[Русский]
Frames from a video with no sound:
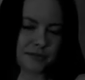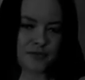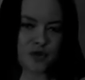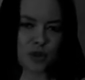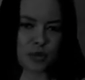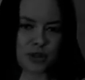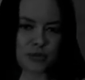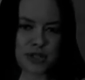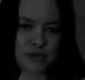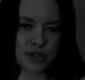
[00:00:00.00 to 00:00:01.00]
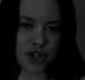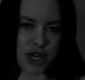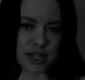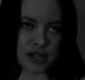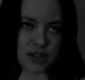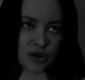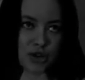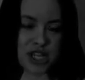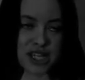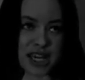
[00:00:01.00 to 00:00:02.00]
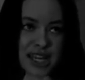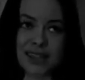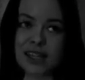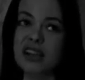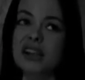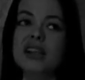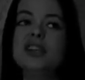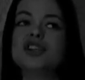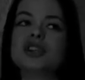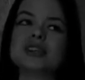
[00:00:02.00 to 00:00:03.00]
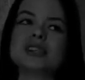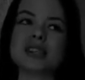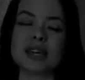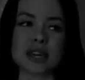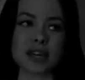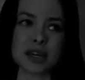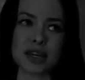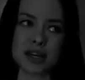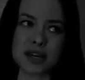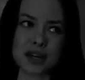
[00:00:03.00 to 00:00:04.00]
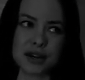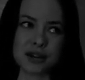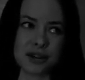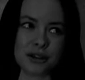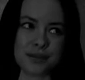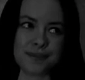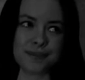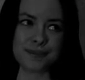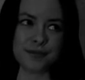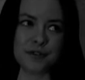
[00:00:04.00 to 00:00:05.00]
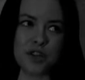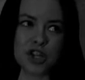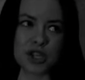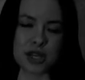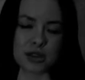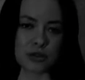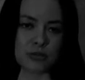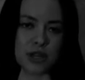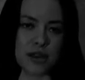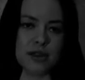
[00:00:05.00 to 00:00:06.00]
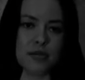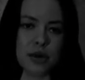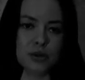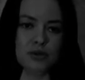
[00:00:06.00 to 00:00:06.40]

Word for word: Все было бы замечательно. Но есть какие-то личностные эм, вещи, с которыми я не могу